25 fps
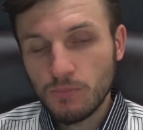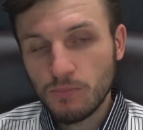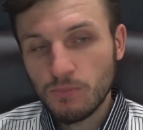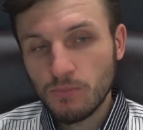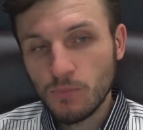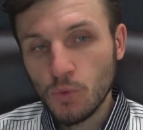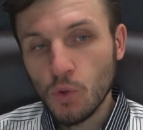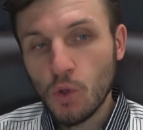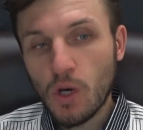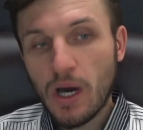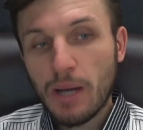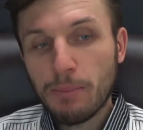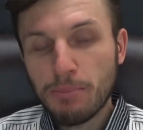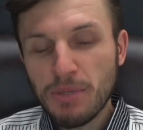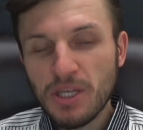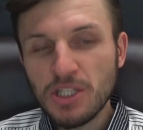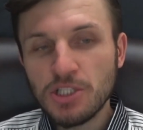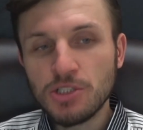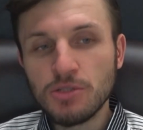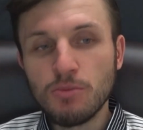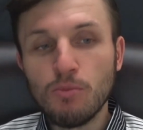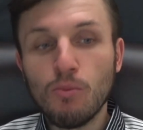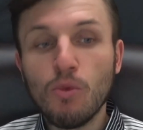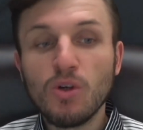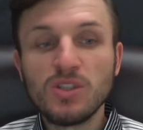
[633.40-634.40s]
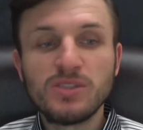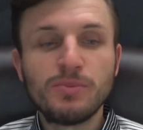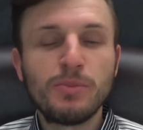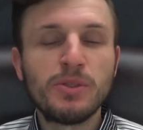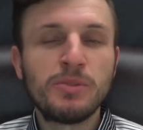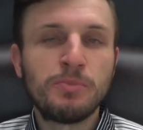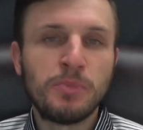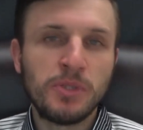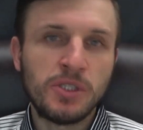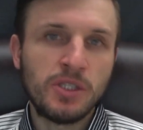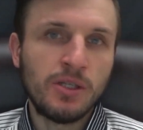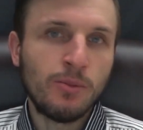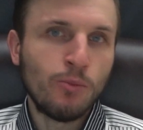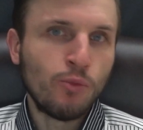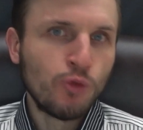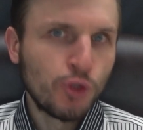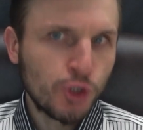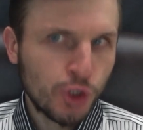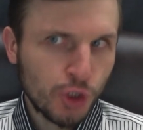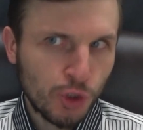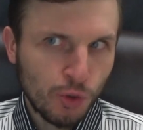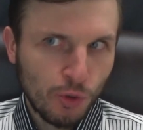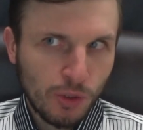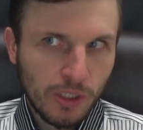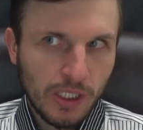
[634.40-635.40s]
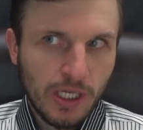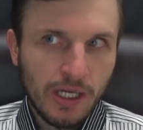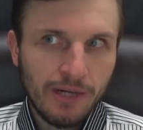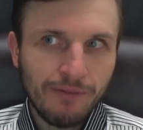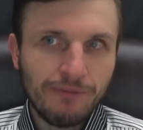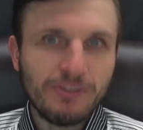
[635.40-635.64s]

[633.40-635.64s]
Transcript: Ну, опять же, может быть потому, что я